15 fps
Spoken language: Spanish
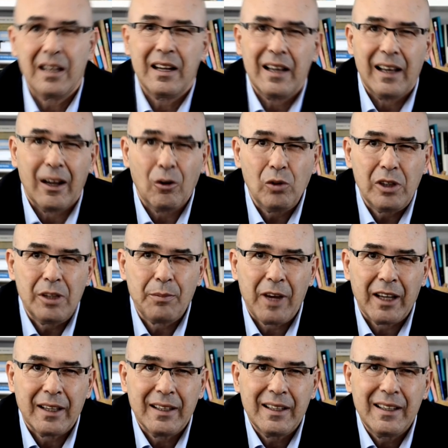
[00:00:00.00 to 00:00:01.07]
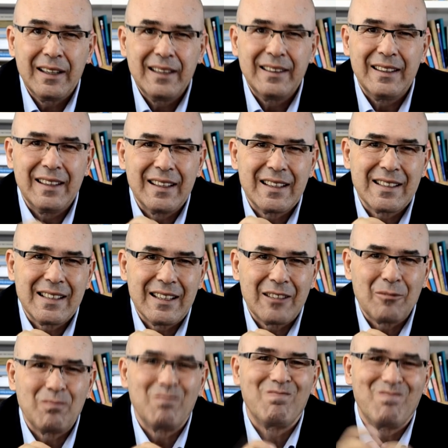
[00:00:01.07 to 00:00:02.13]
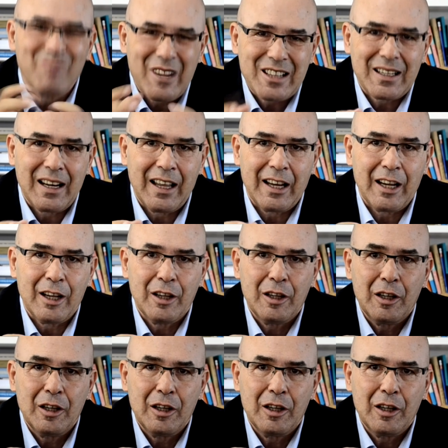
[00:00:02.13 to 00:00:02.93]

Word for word: La última tiene que ser más clara,